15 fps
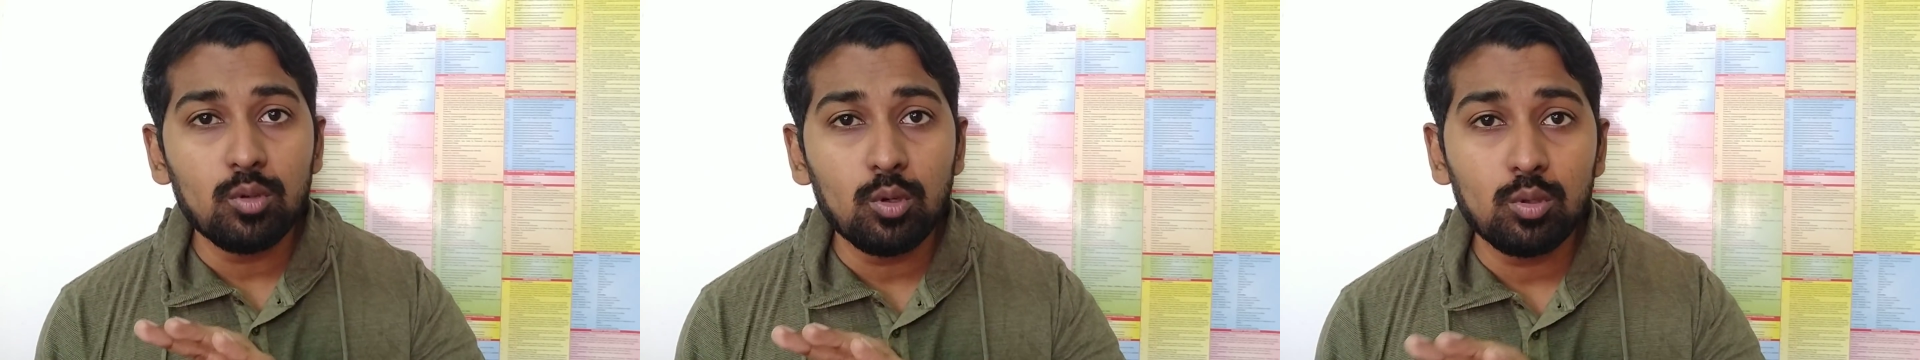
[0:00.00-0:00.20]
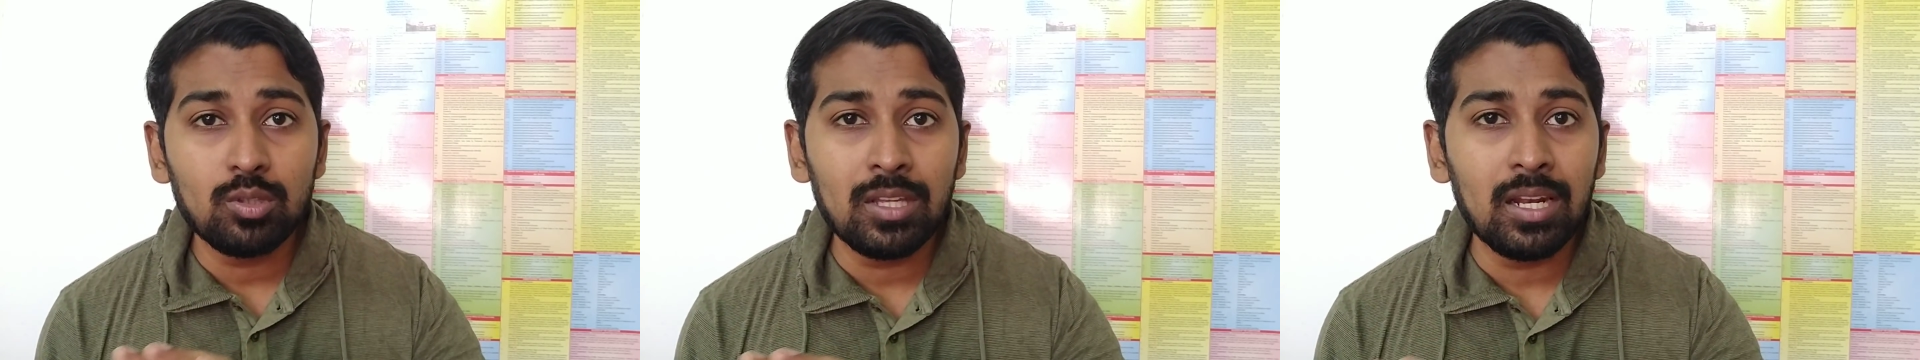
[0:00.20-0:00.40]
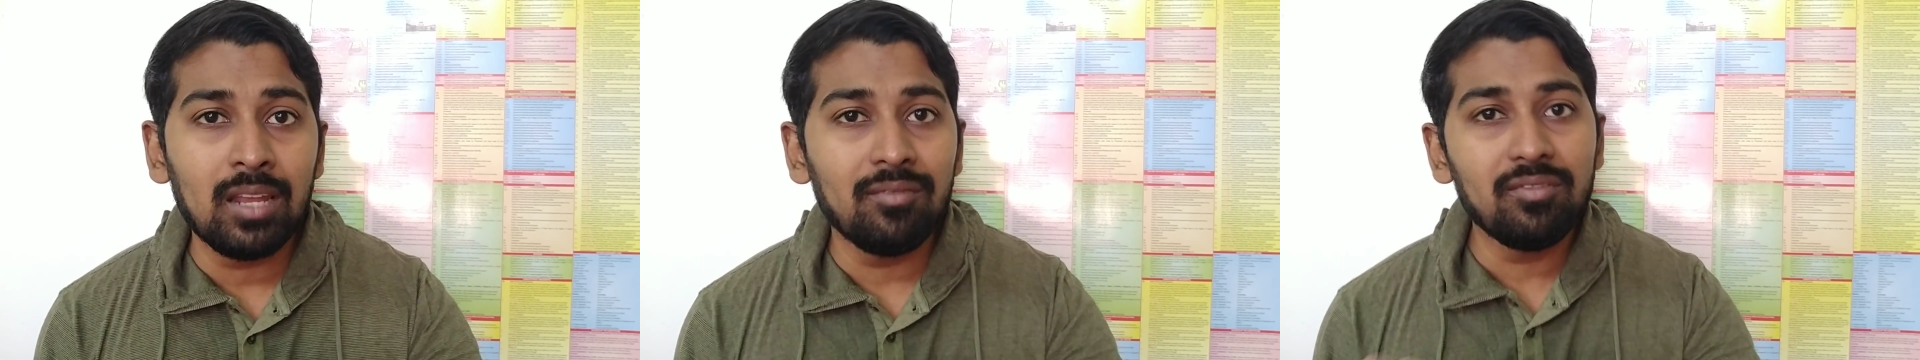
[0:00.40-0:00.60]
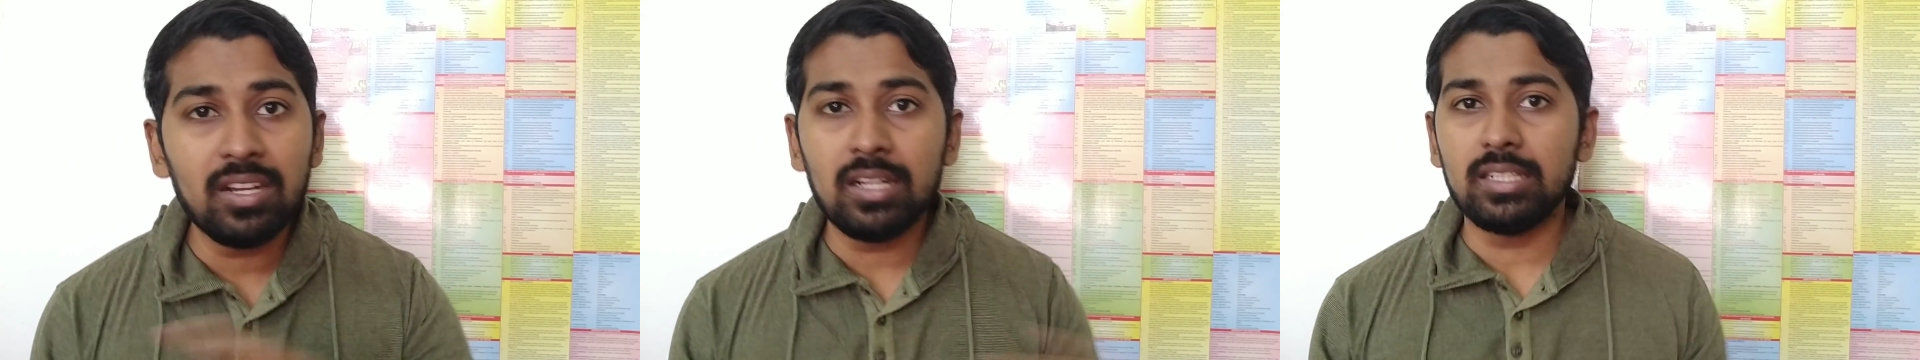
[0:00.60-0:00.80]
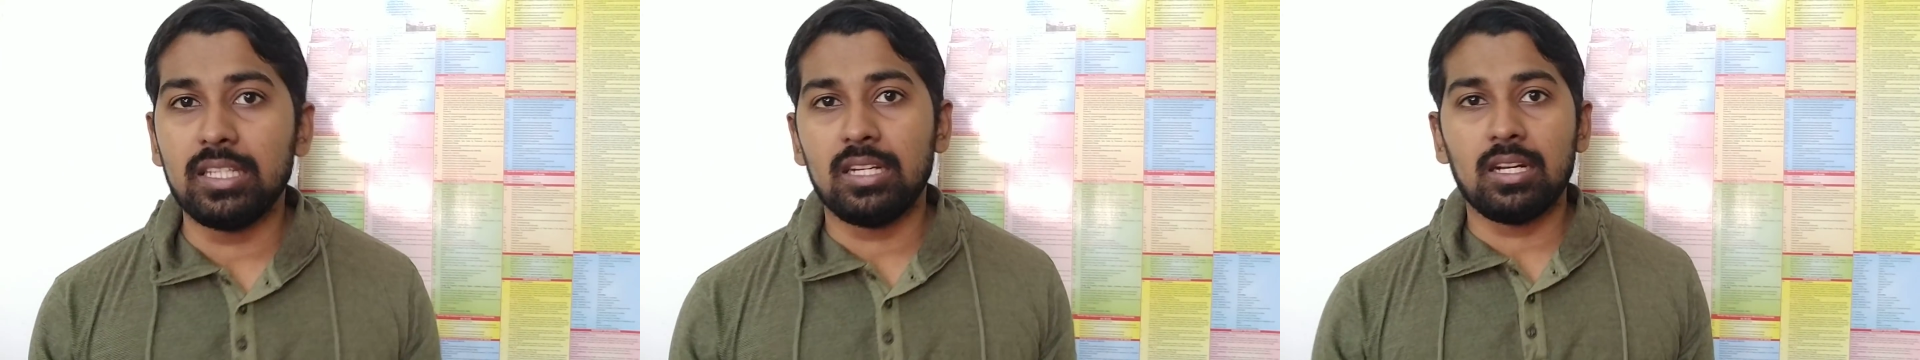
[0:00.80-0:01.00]
யுக்தியில்
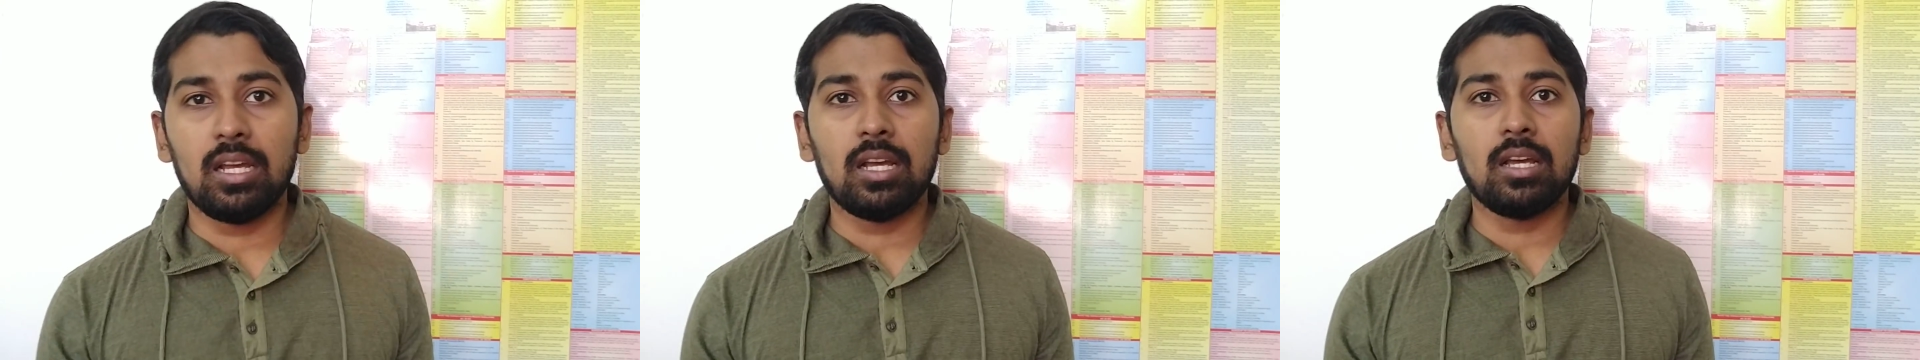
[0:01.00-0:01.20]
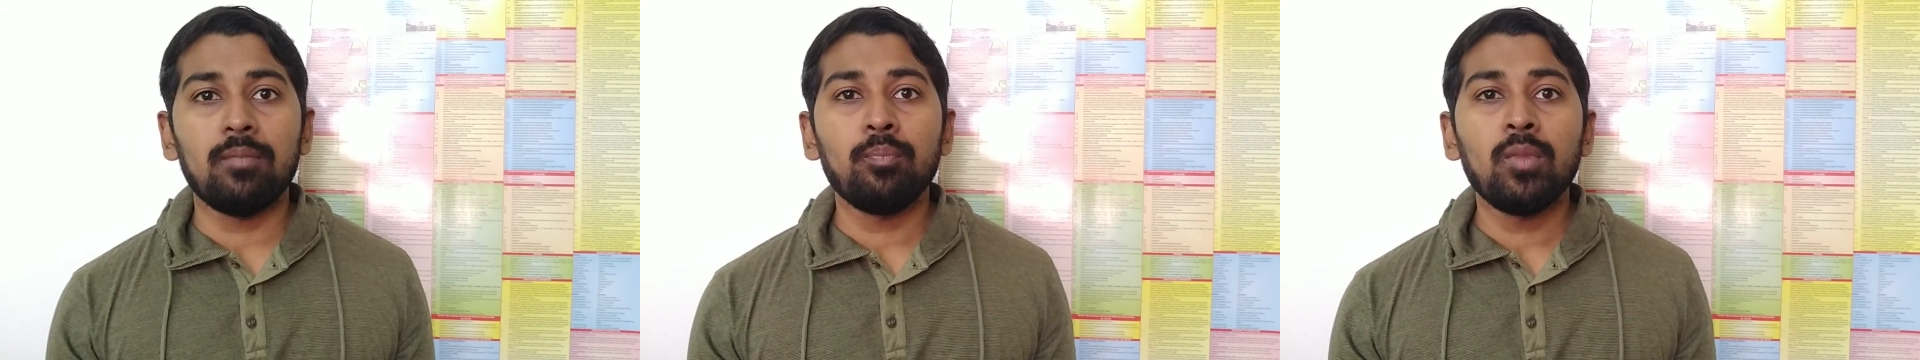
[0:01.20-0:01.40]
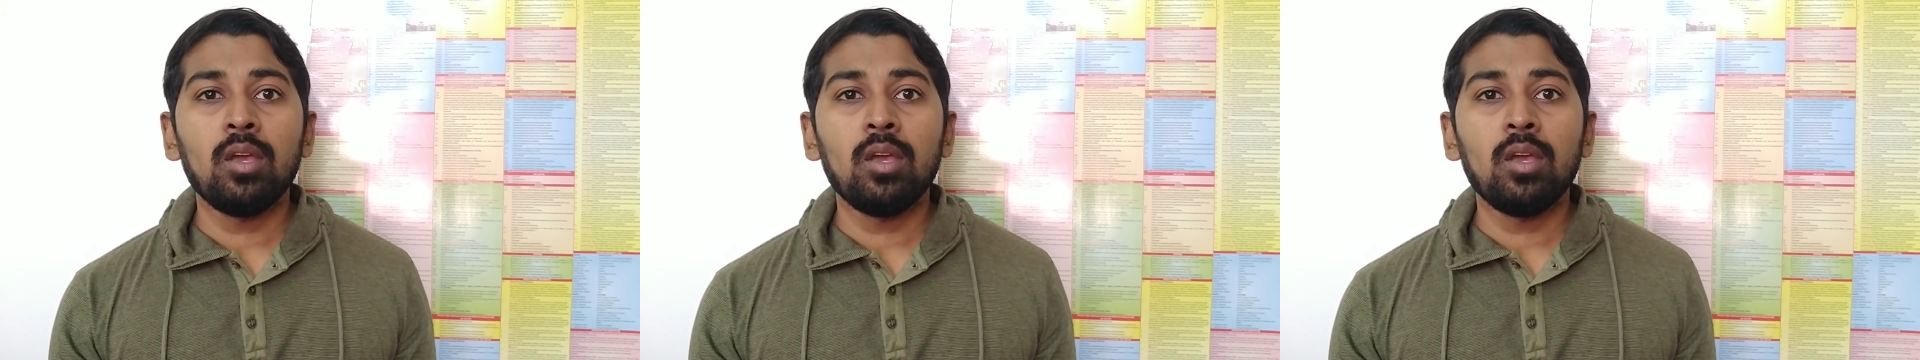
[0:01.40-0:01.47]
வீழ்த்திடுறாங்க